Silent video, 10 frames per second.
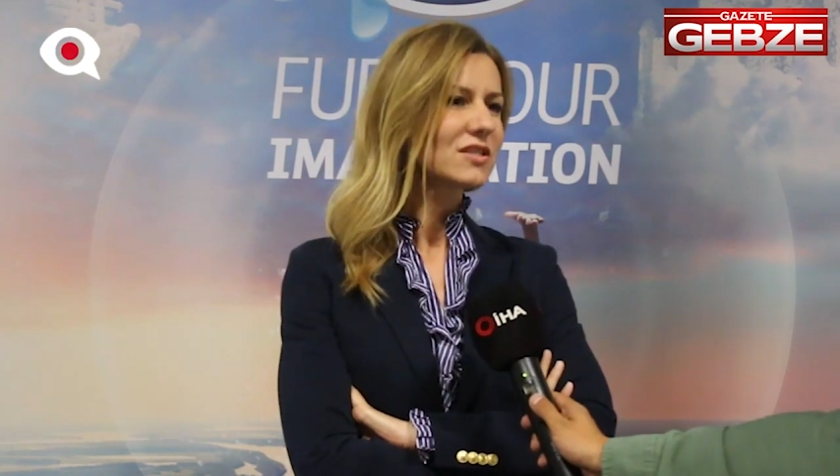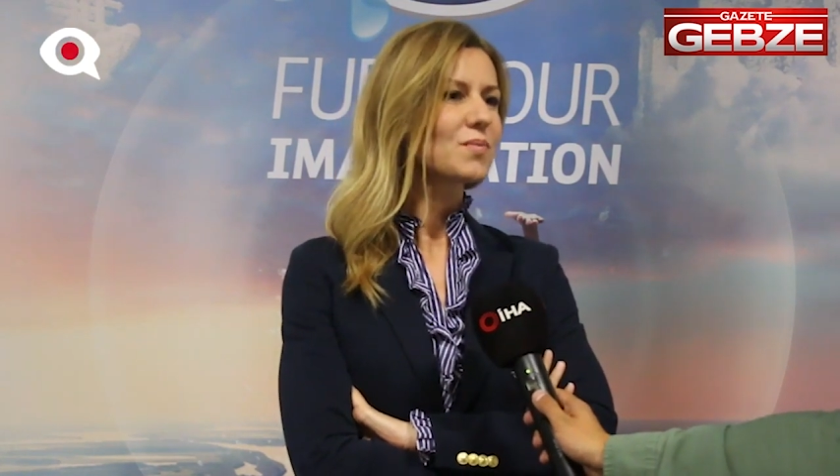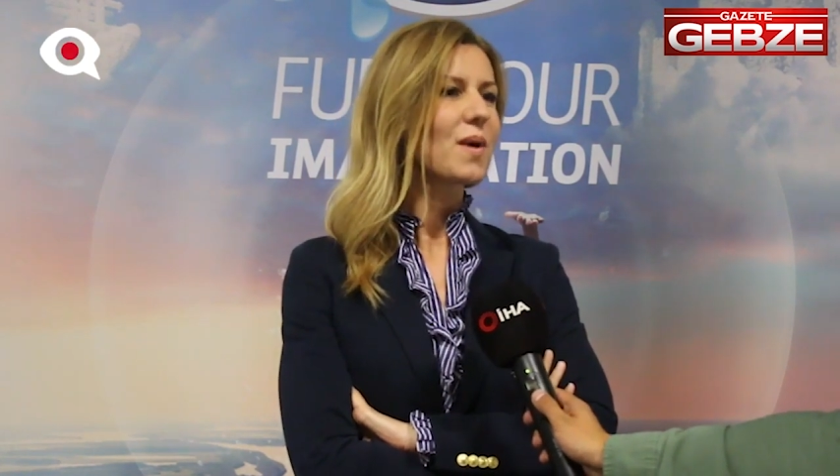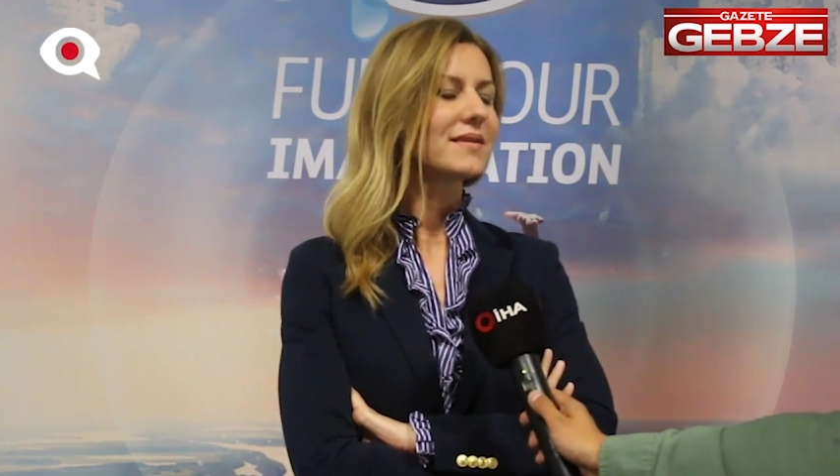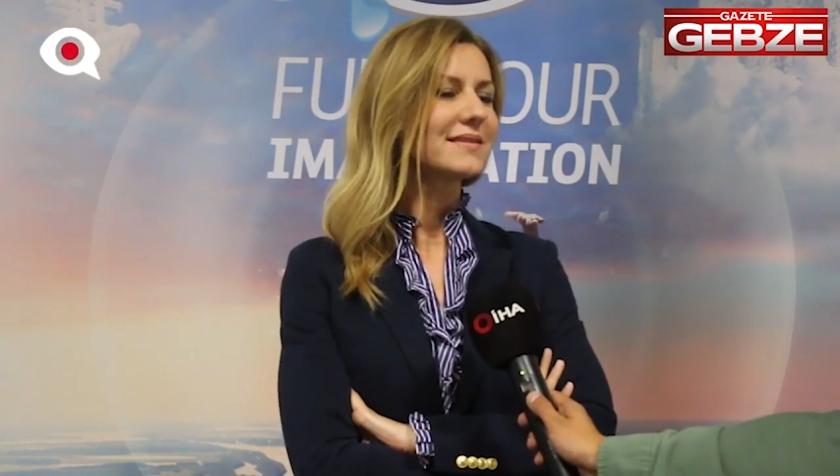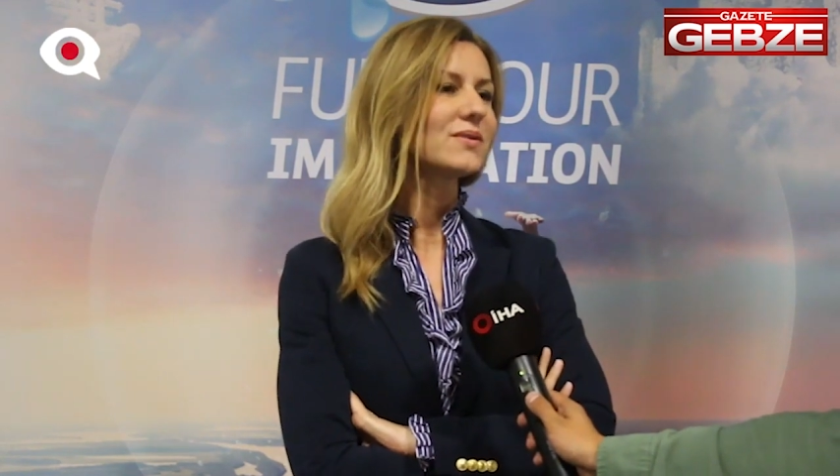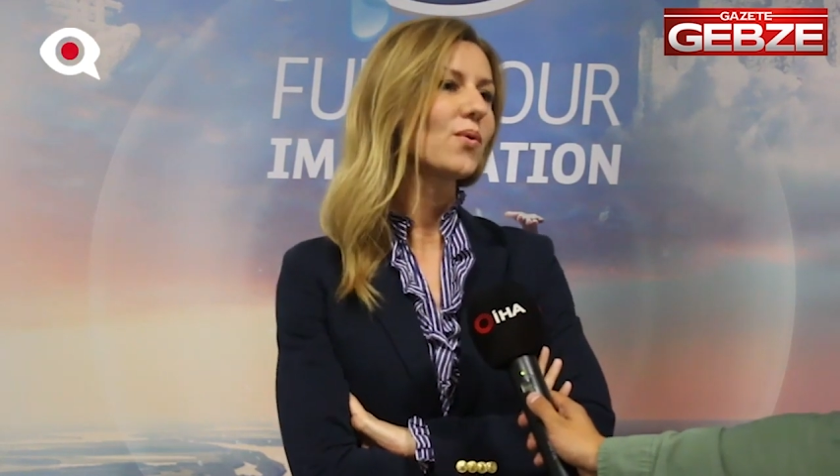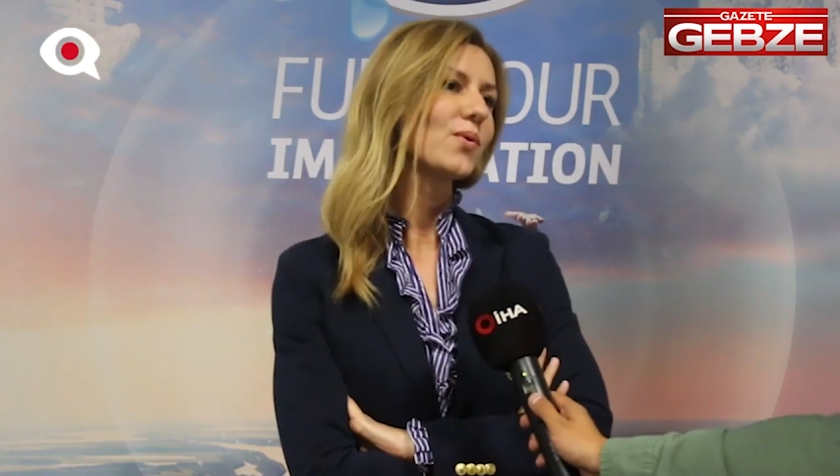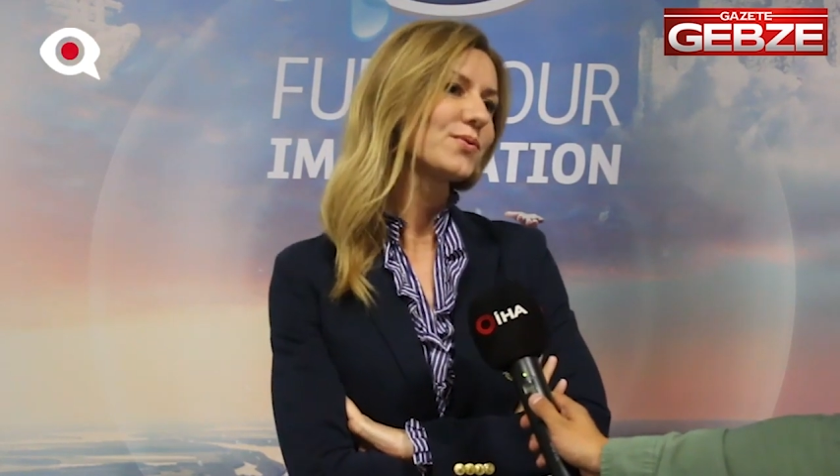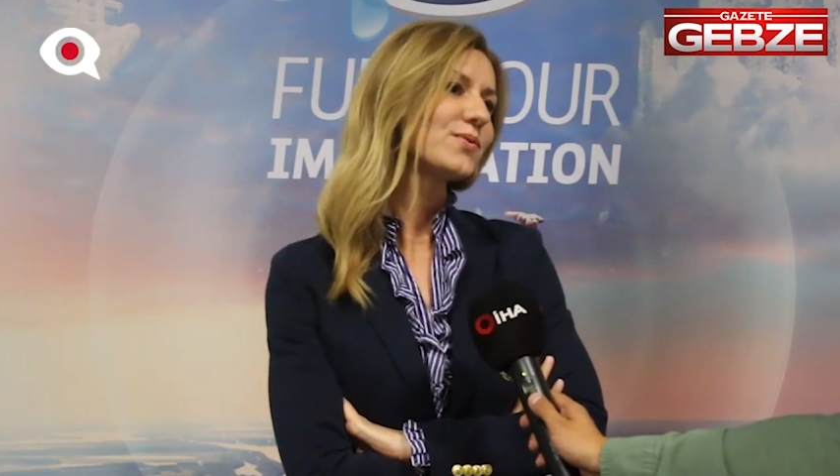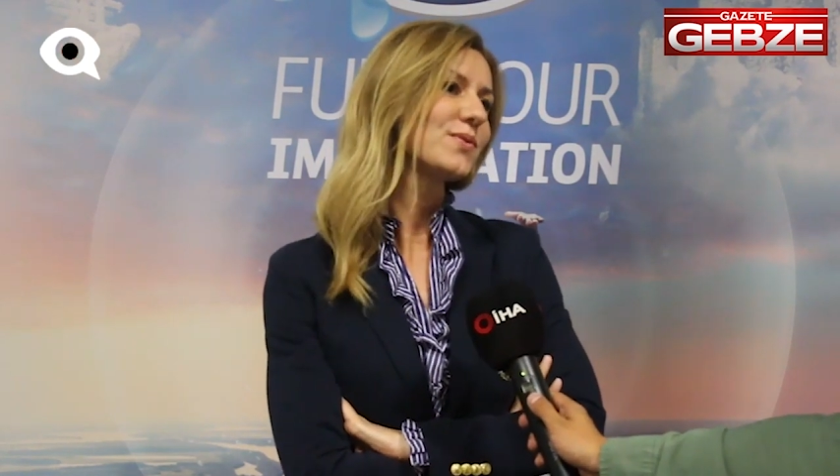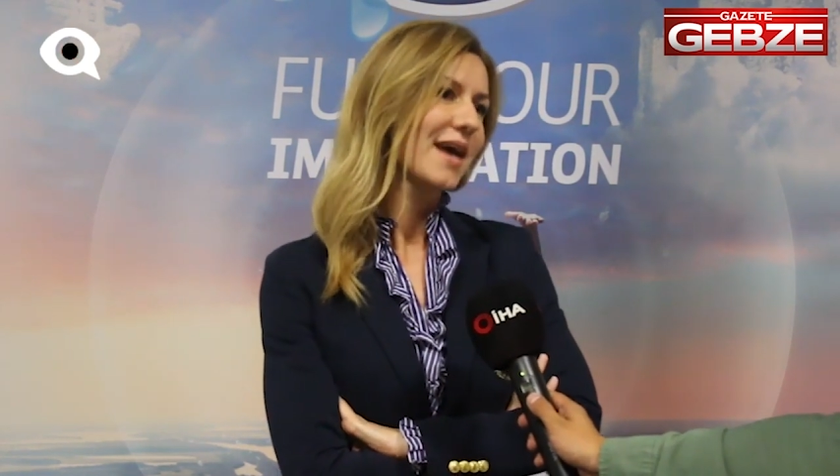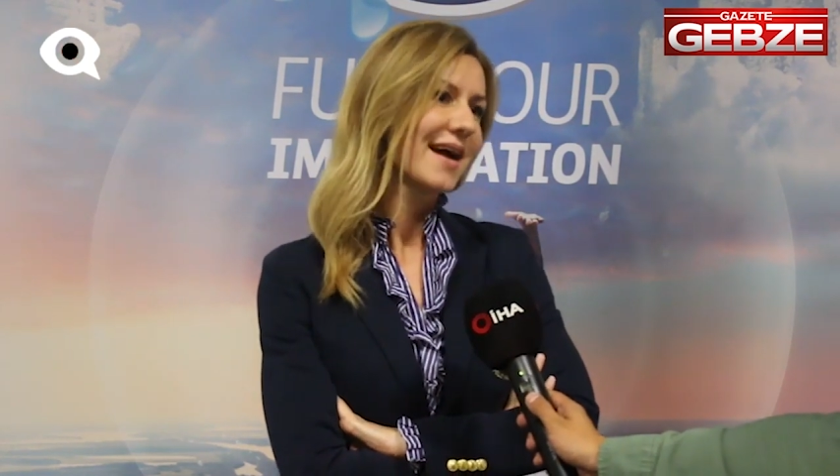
danışmanların olduğu